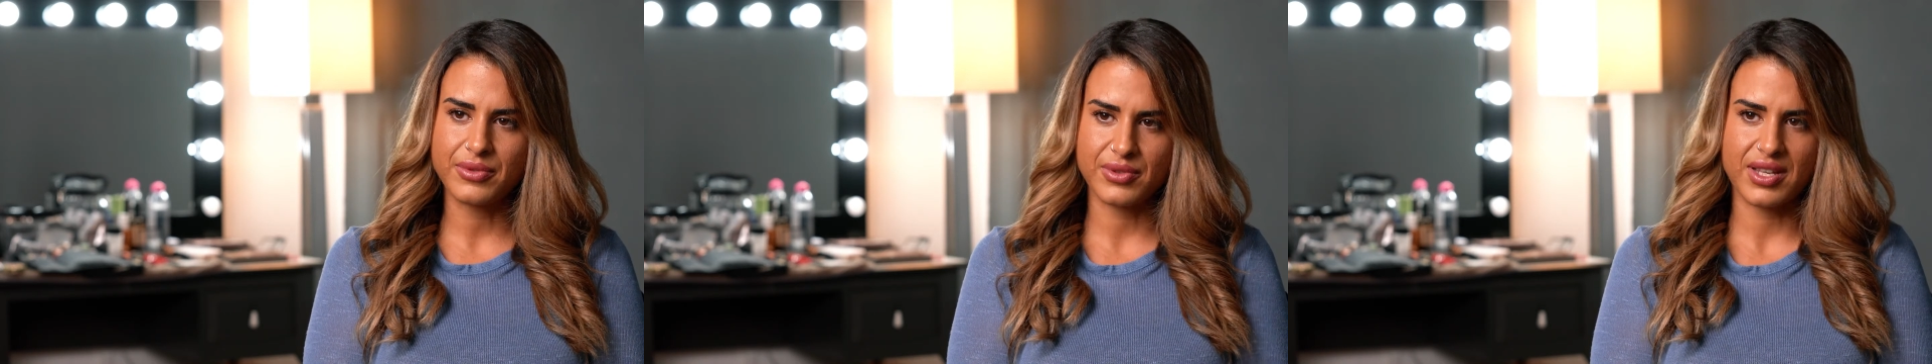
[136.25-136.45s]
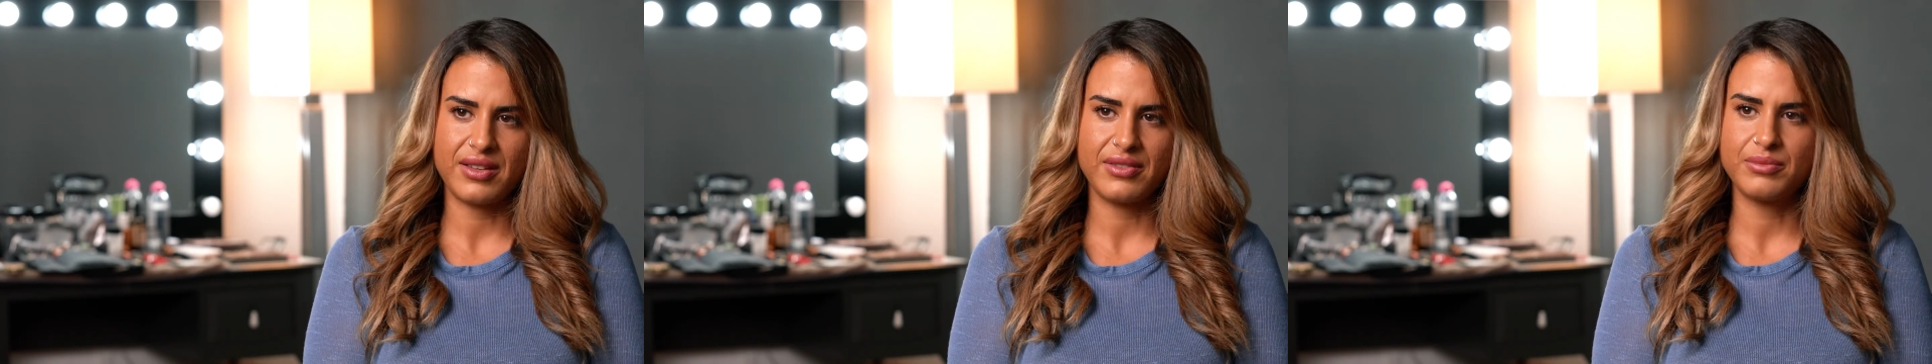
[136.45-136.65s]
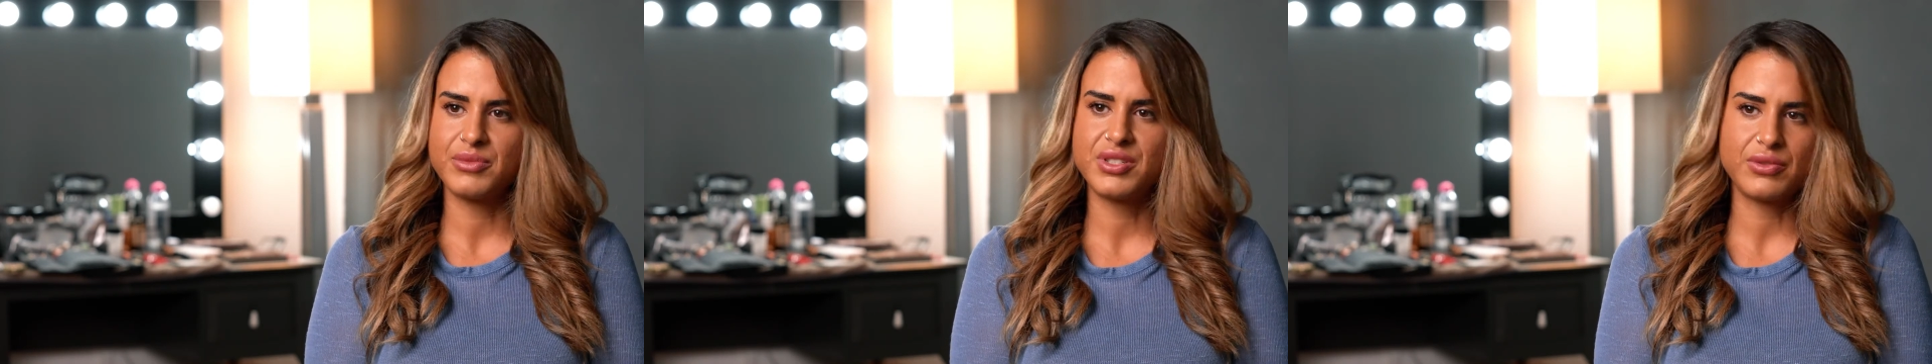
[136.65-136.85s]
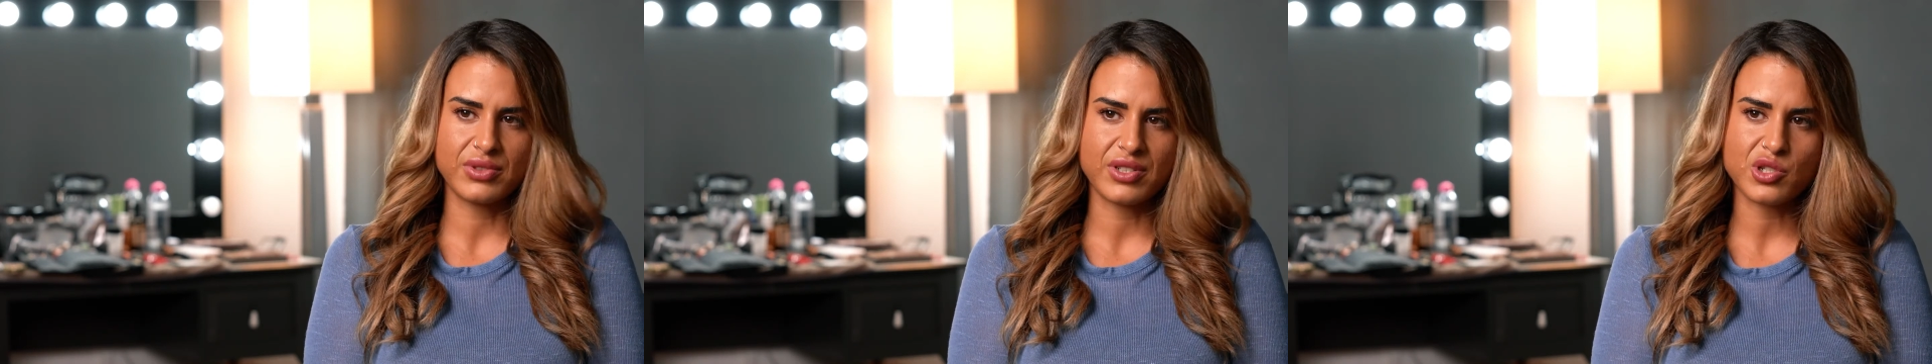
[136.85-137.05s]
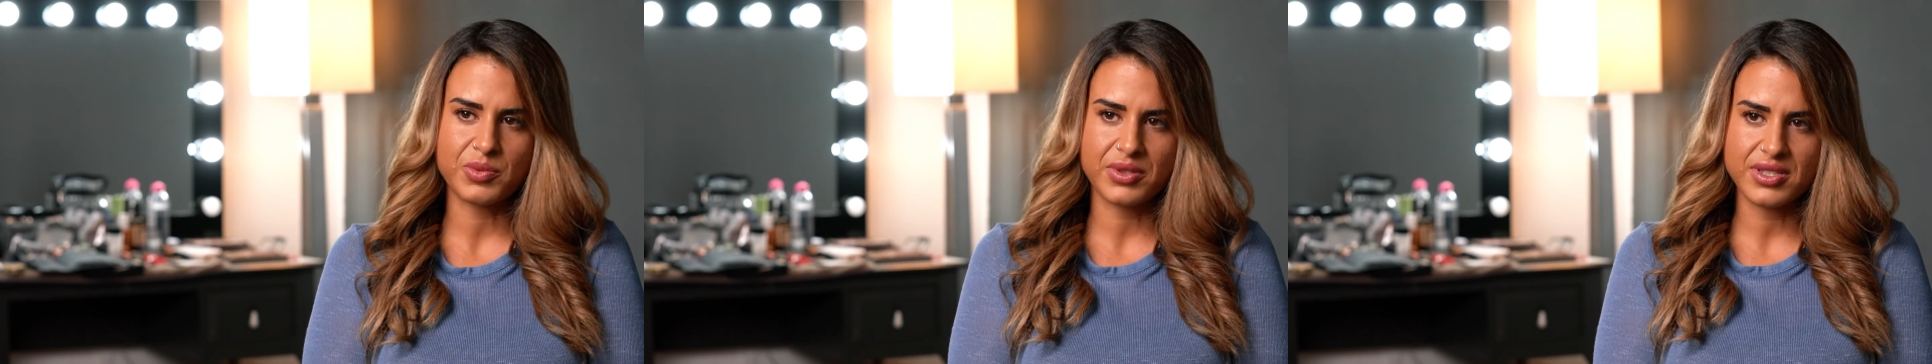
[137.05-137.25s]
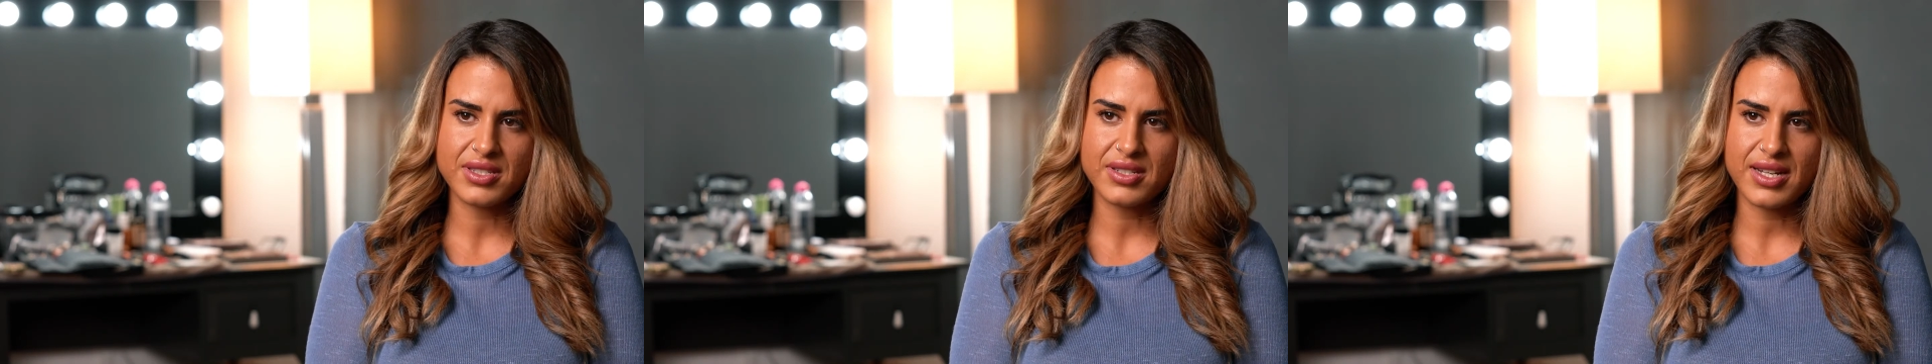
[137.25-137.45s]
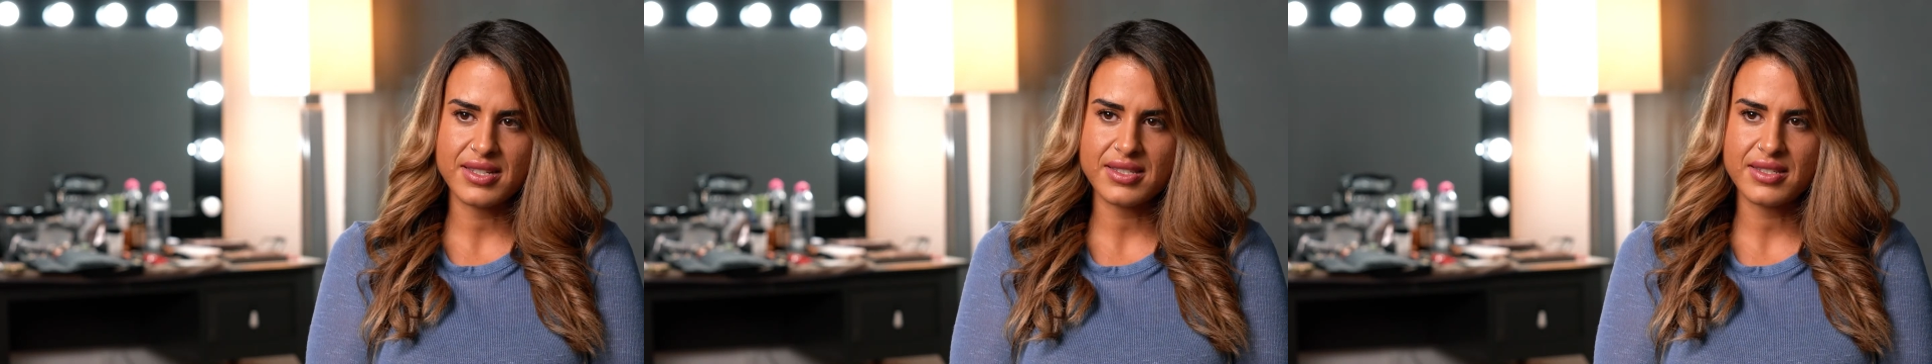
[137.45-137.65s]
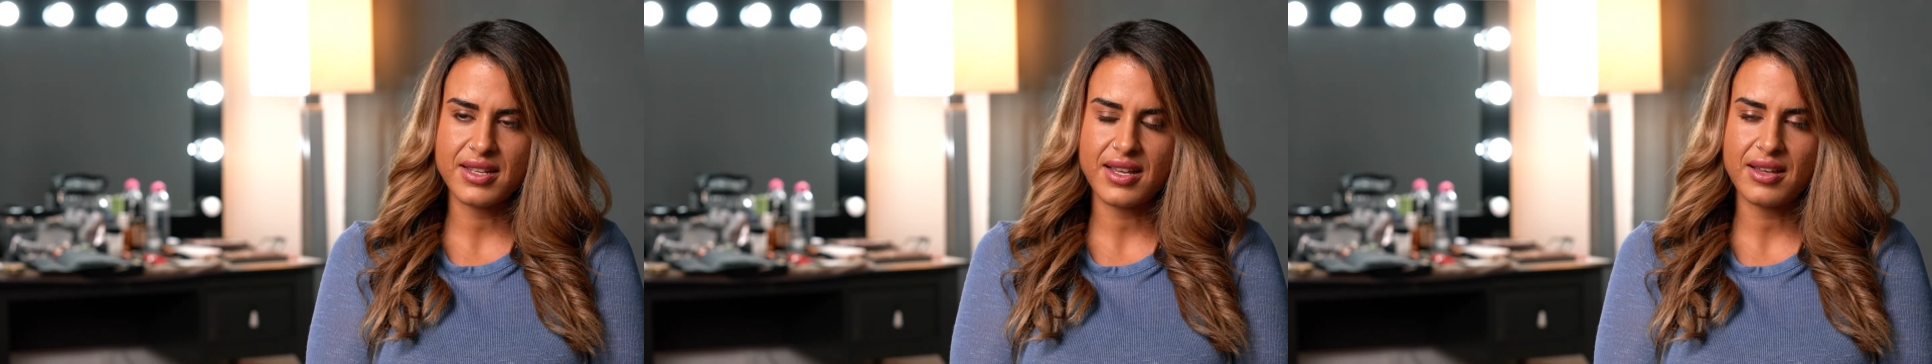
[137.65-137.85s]
oder mich unterspritzen
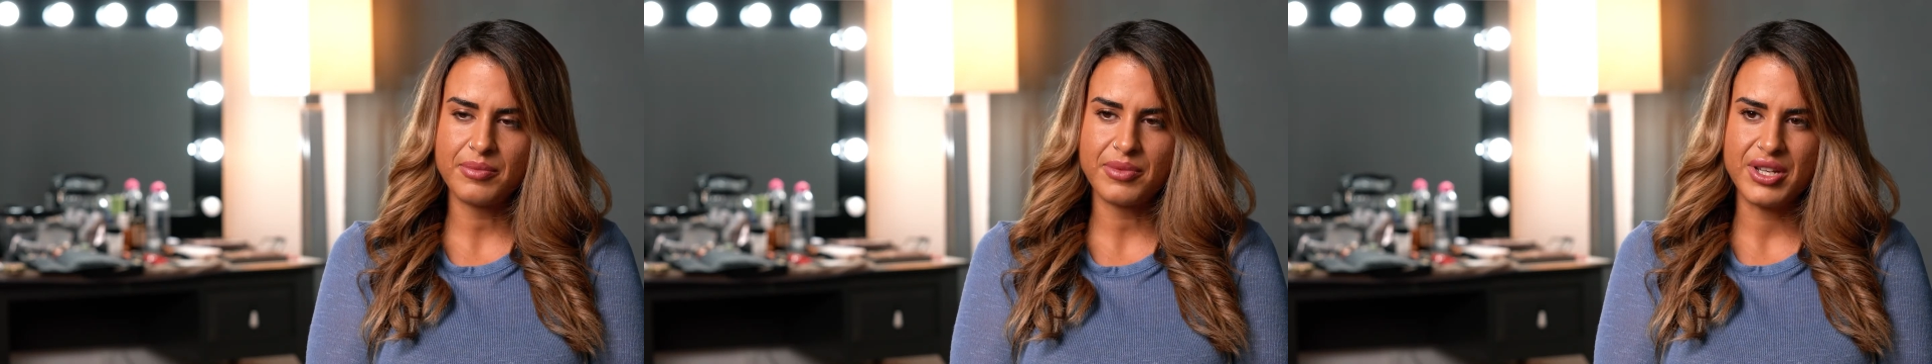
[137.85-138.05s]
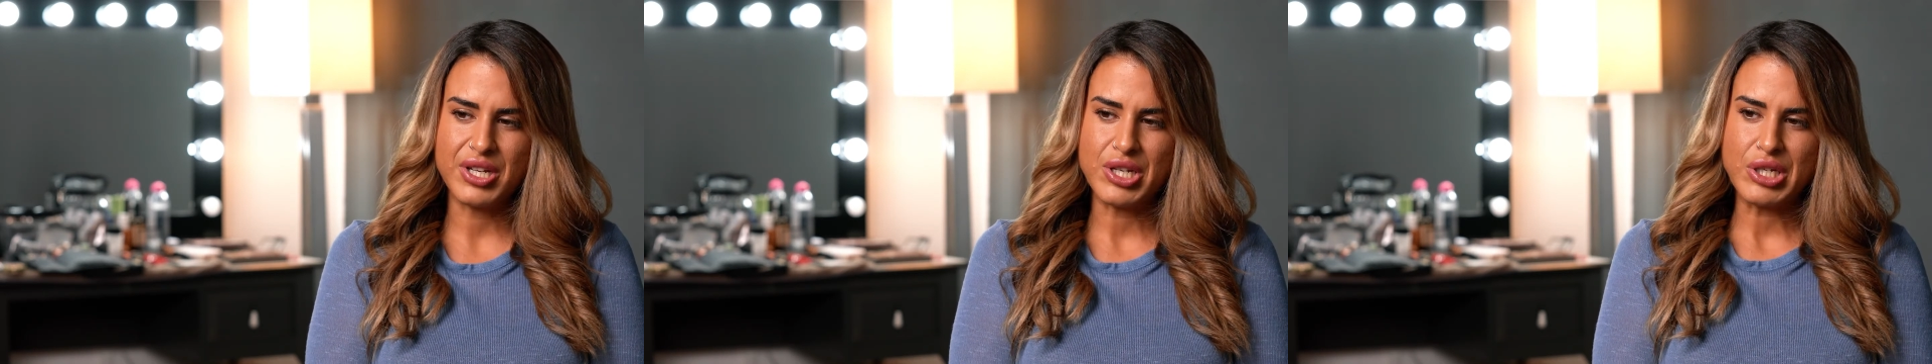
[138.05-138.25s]
lassen habe,